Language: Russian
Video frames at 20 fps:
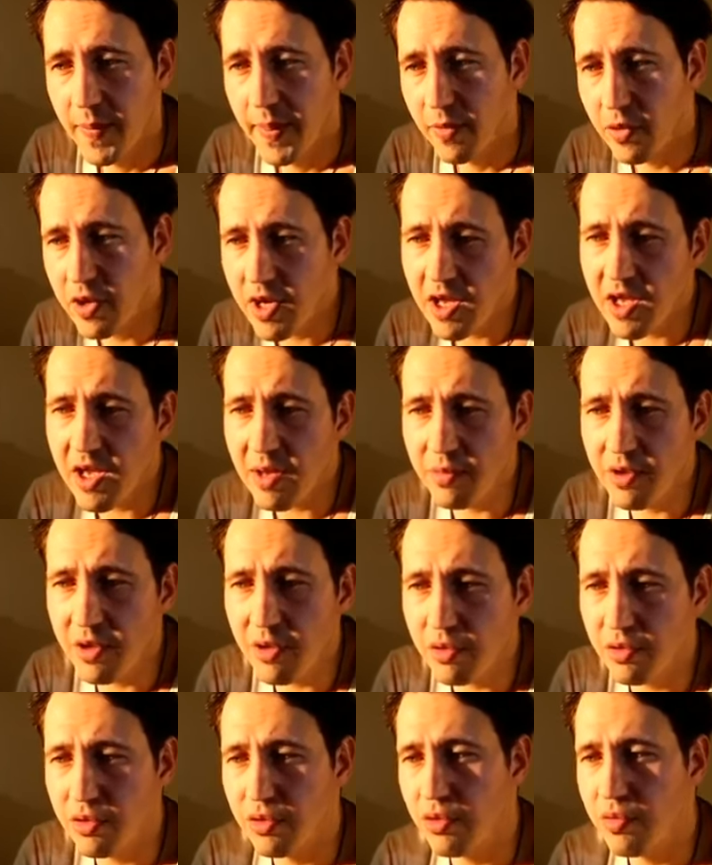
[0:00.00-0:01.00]
Но я не
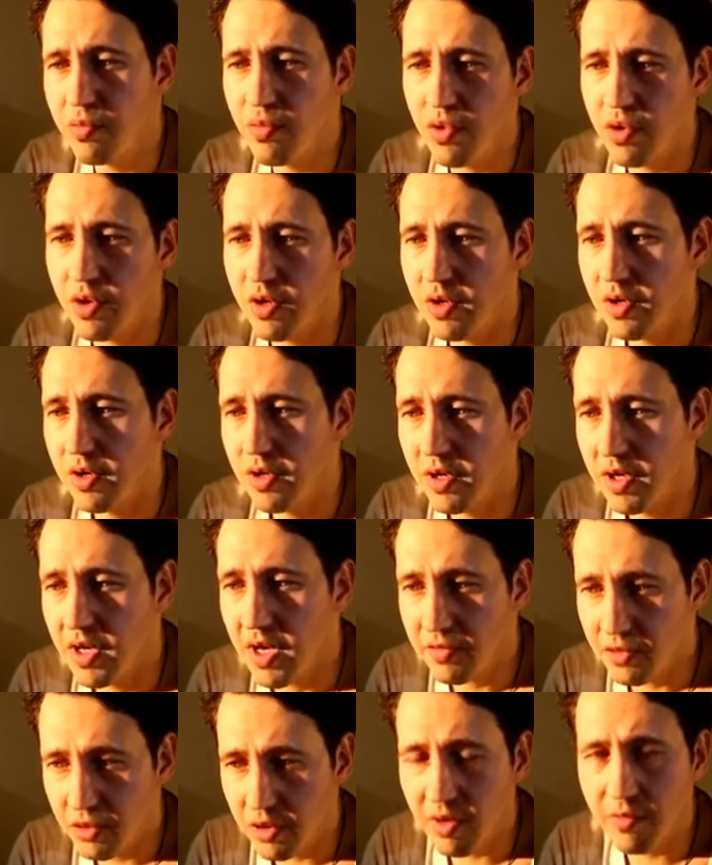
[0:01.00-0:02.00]
обделен судьбой.
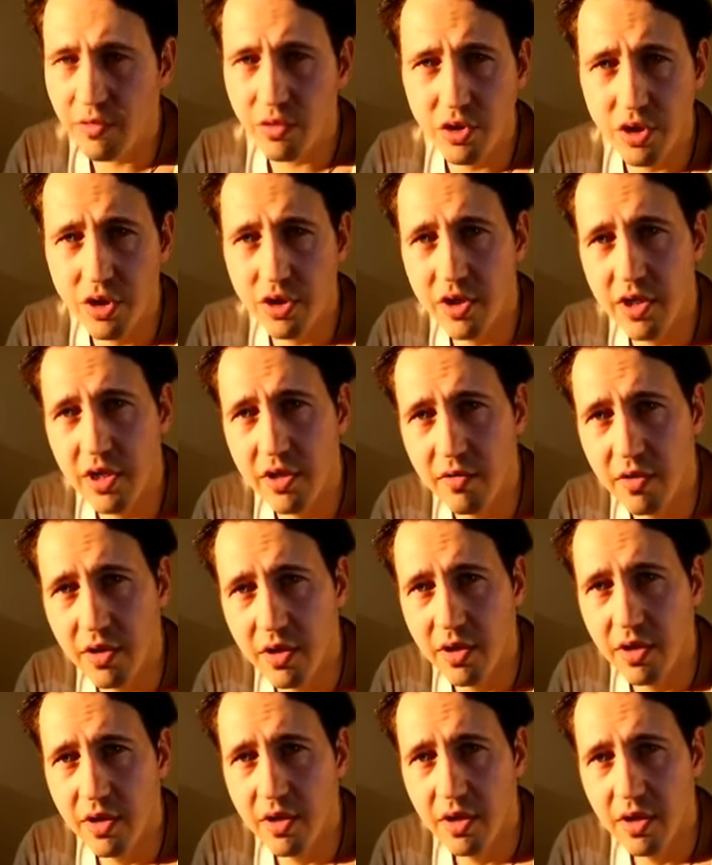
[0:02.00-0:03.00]
Я все равно счастливый.
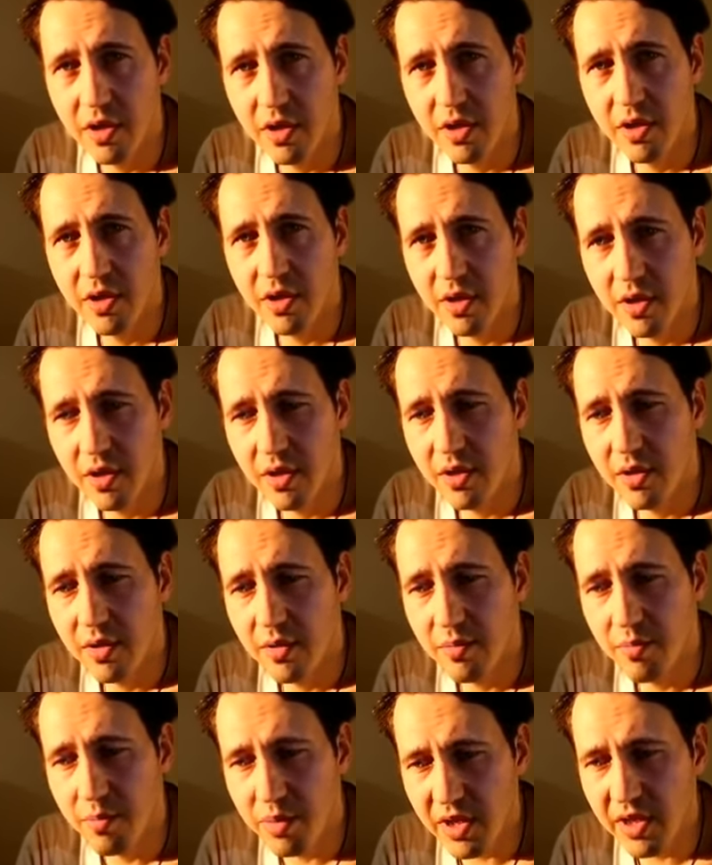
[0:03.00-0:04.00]

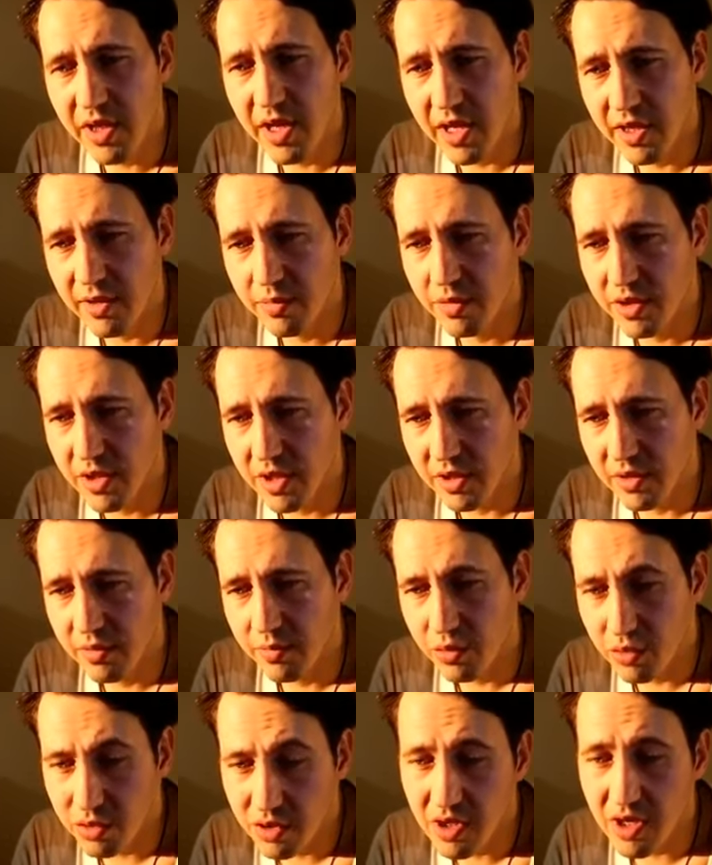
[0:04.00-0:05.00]
Был рядом дед,
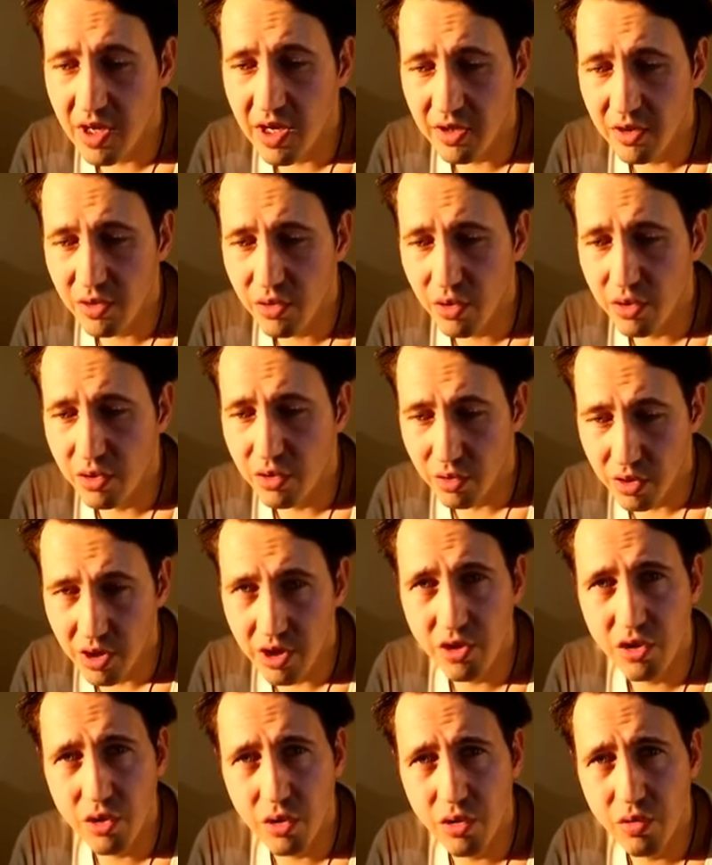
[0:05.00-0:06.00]
пусть не родной, но
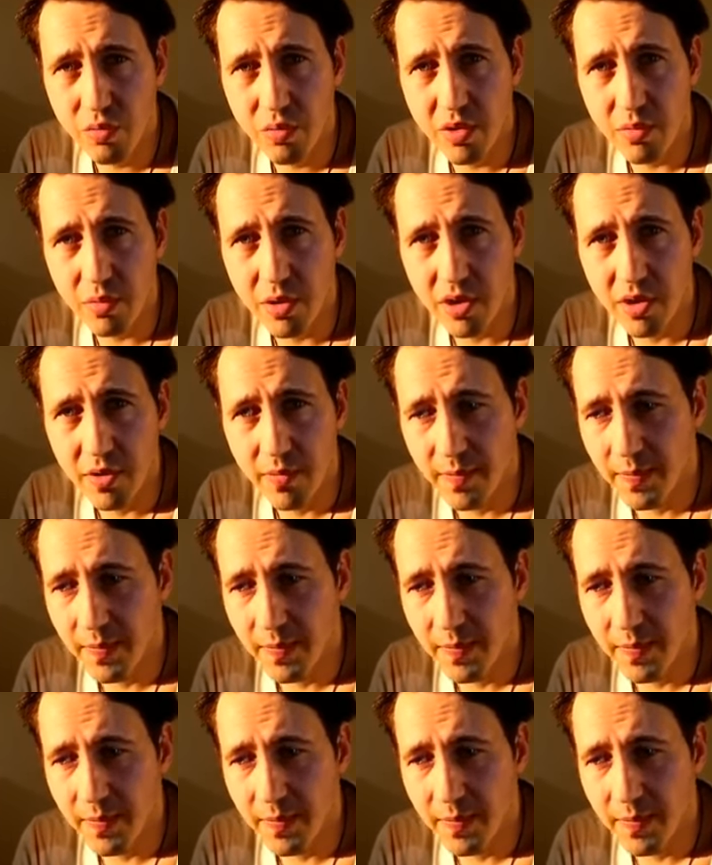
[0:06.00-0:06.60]
горячо любимый.